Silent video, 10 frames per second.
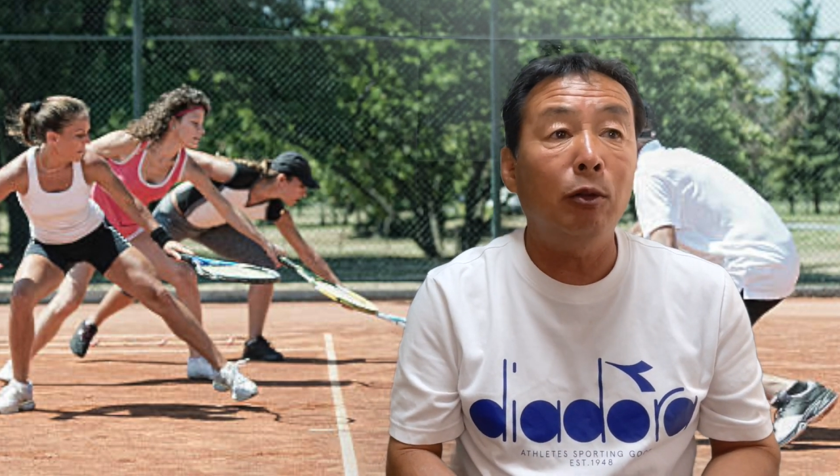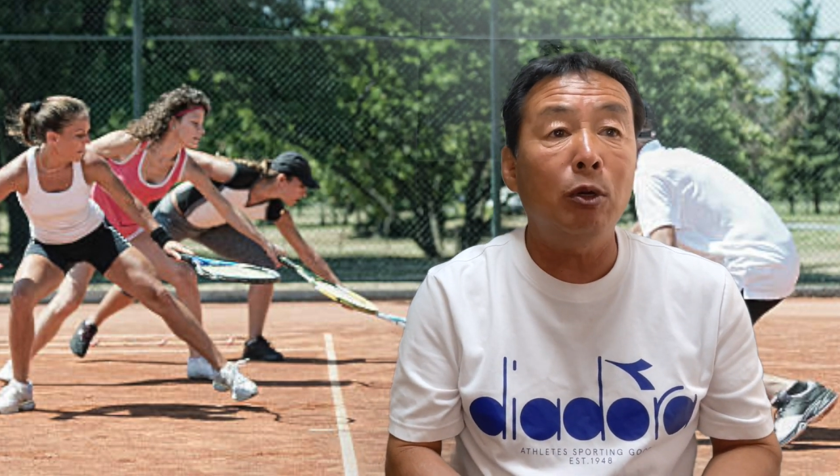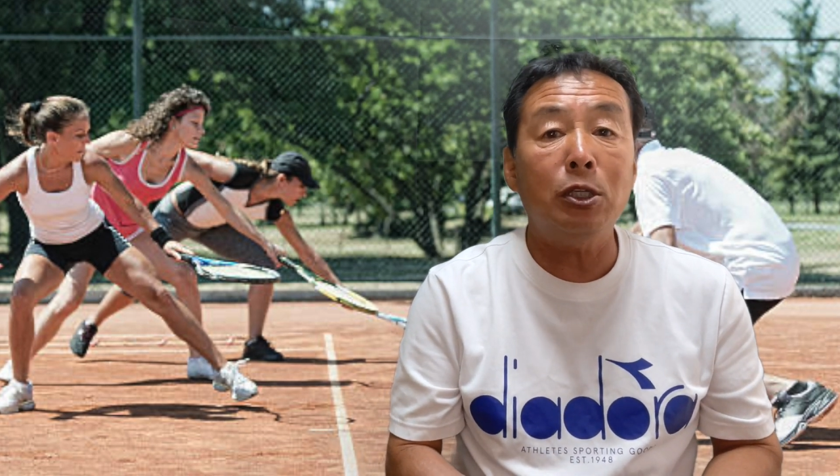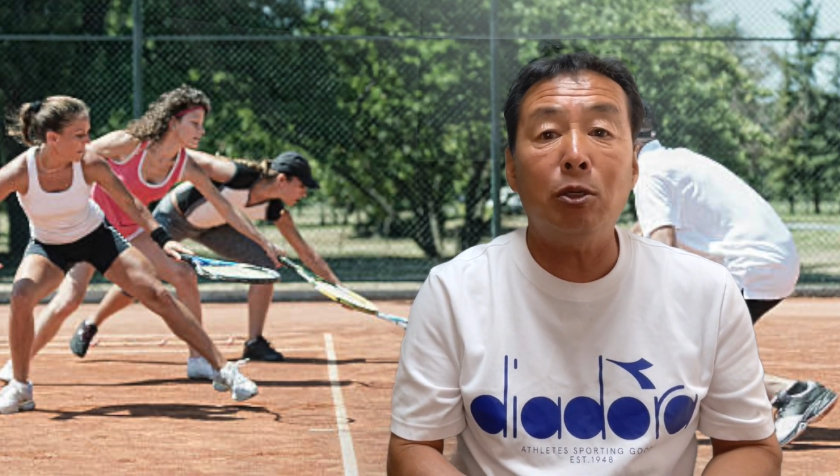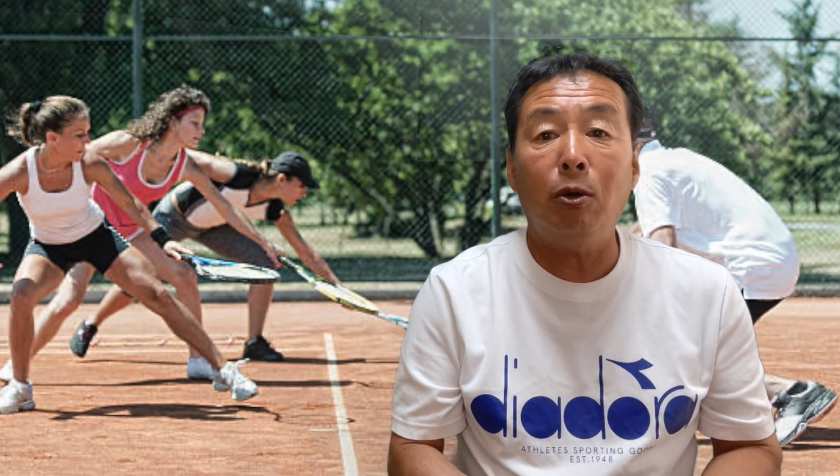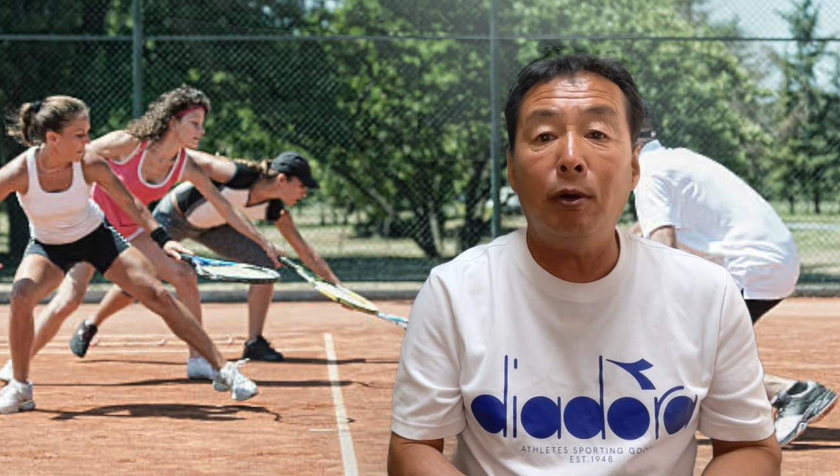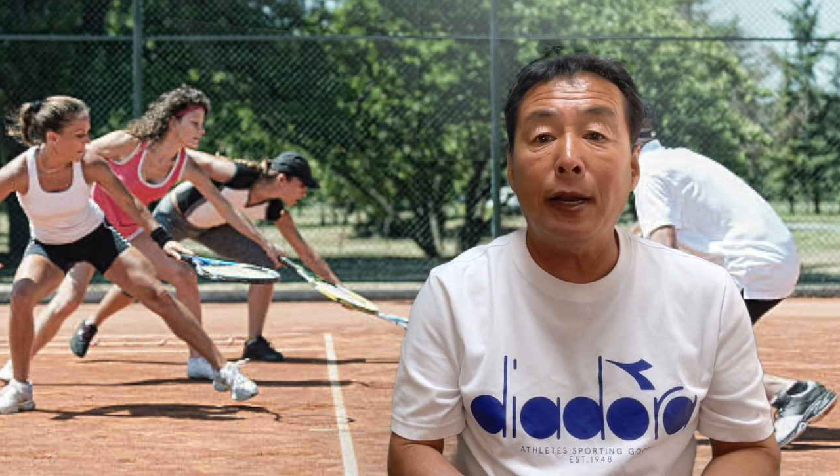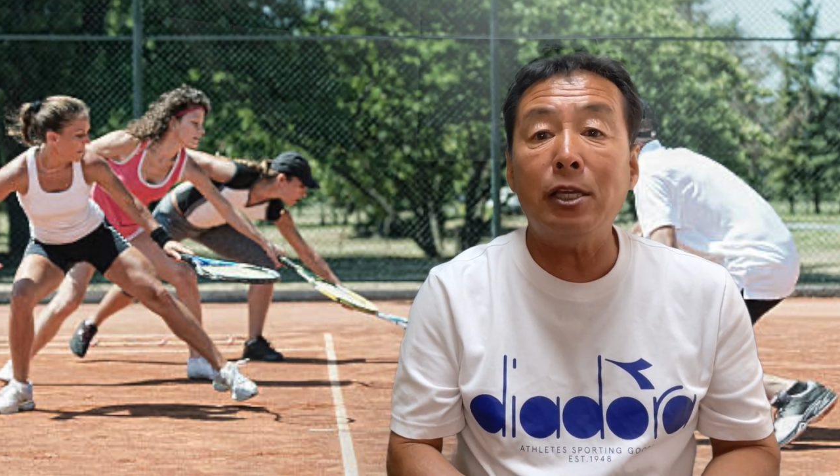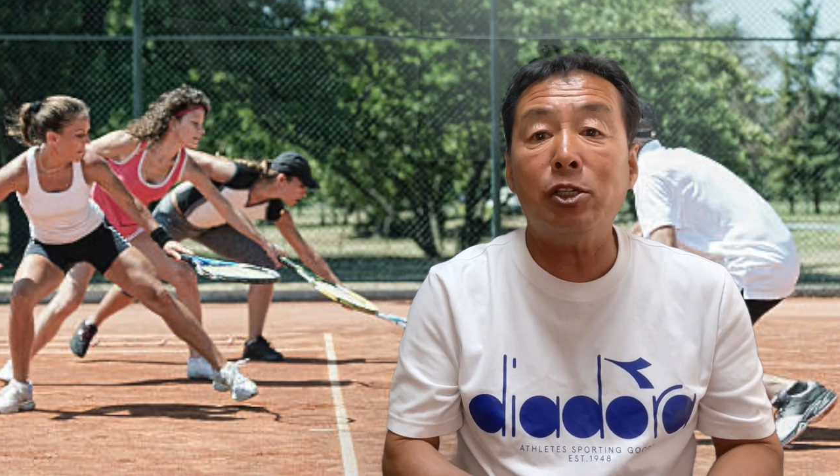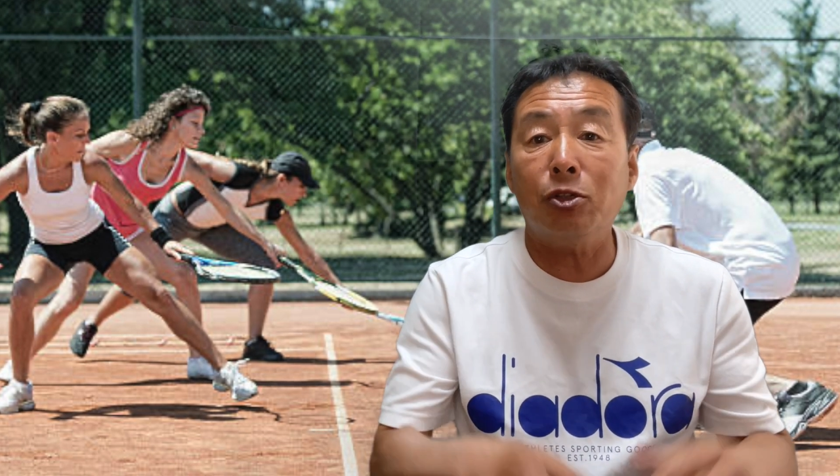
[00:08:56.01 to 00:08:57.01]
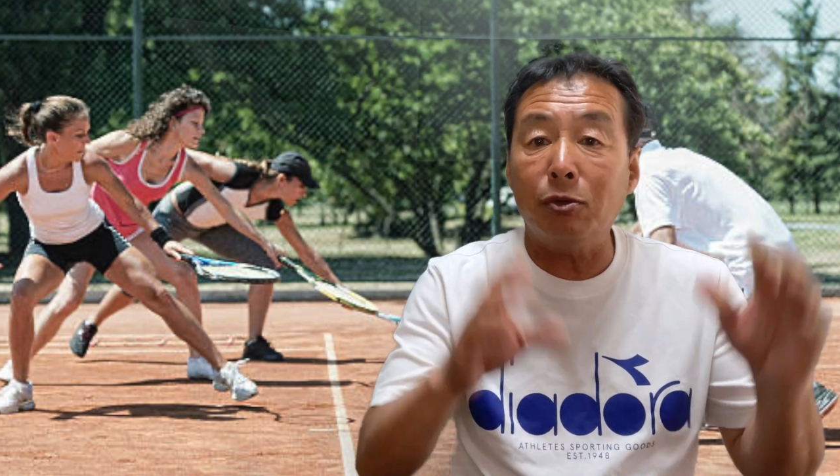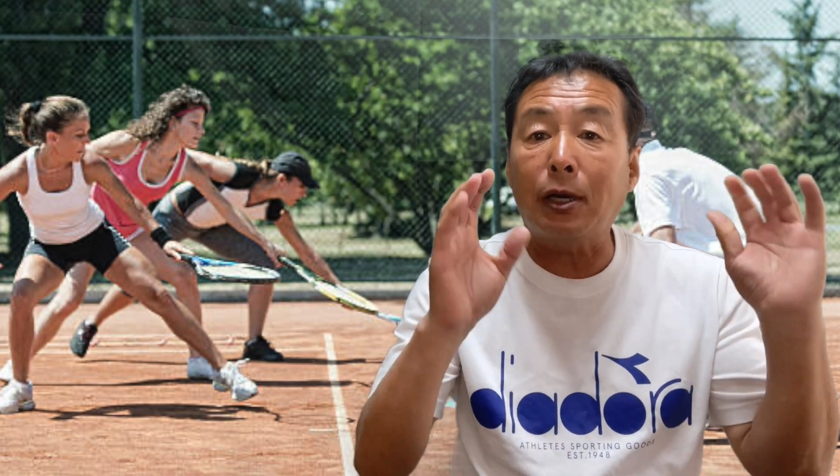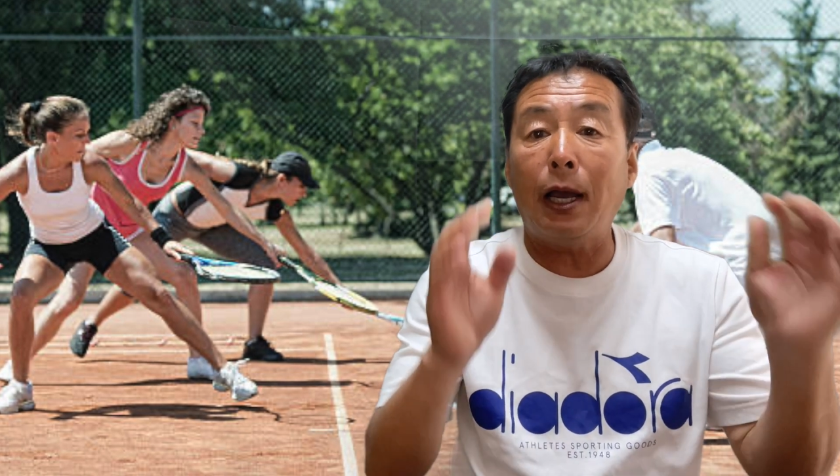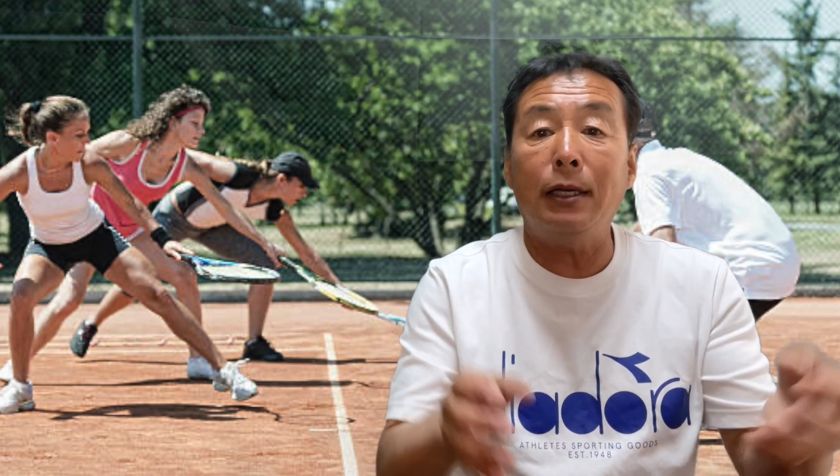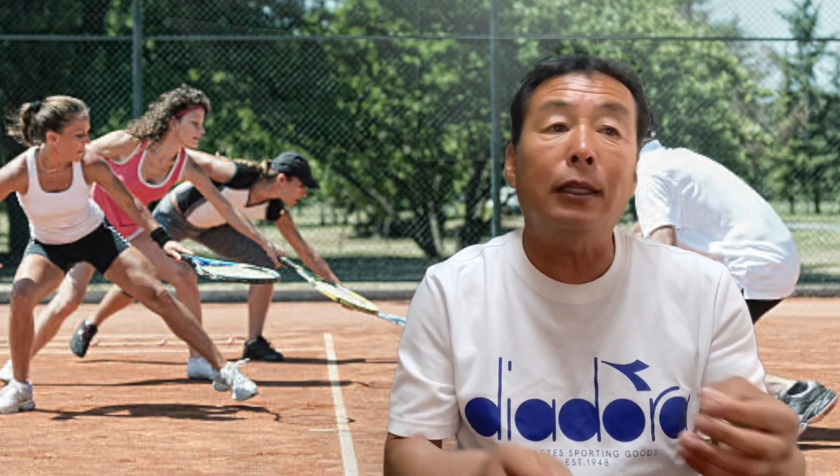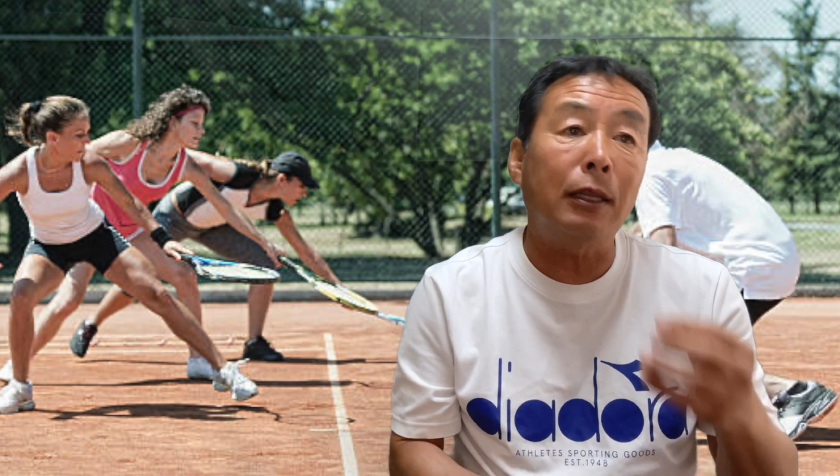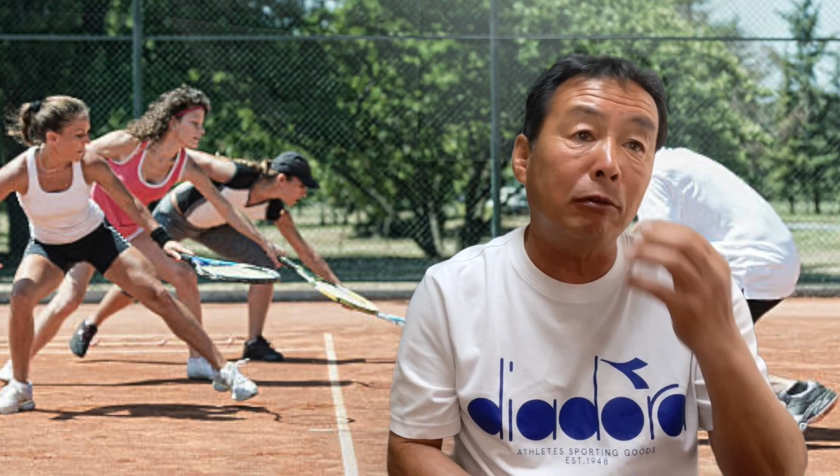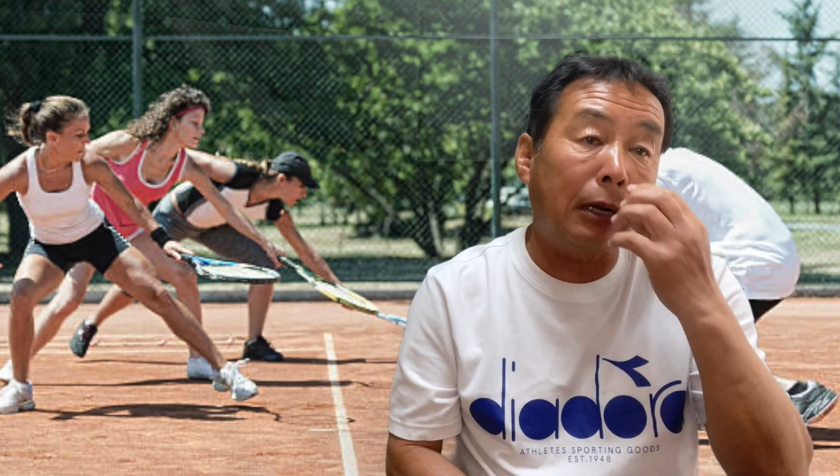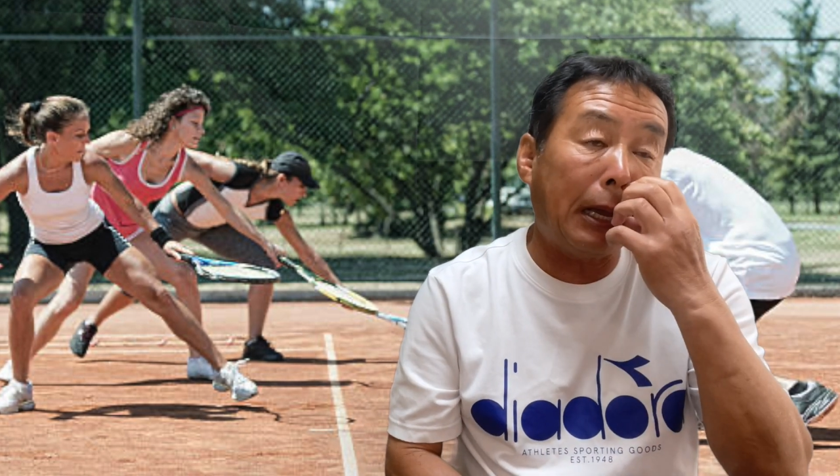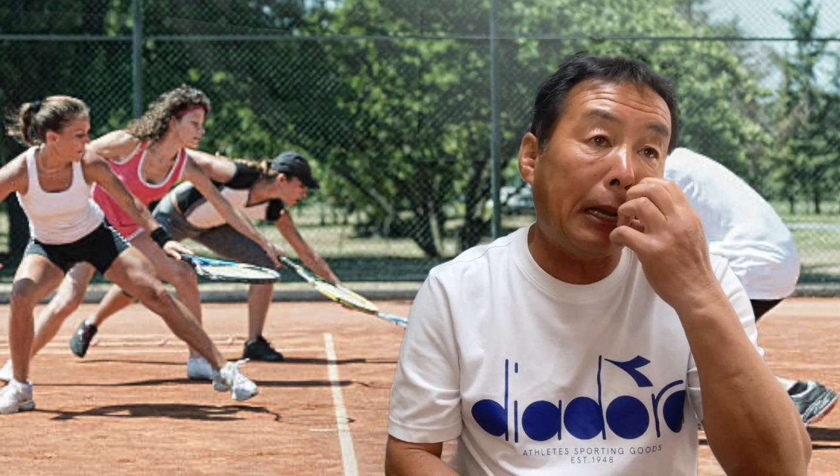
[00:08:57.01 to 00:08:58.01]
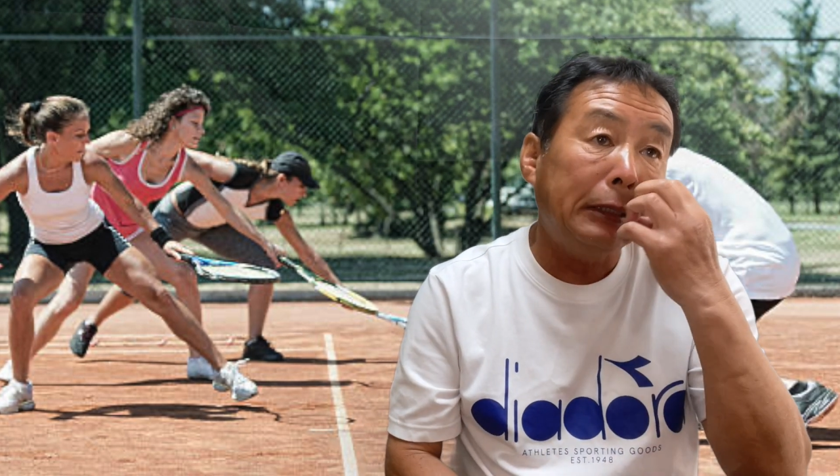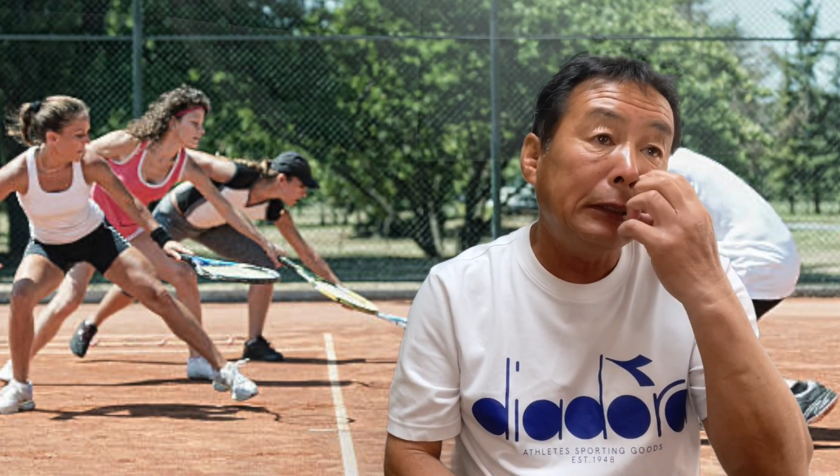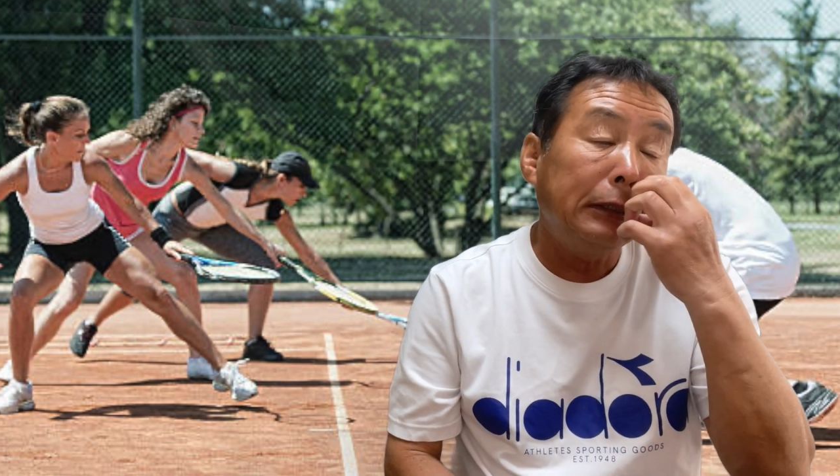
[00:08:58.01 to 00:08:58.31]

土日の練習会になってるから、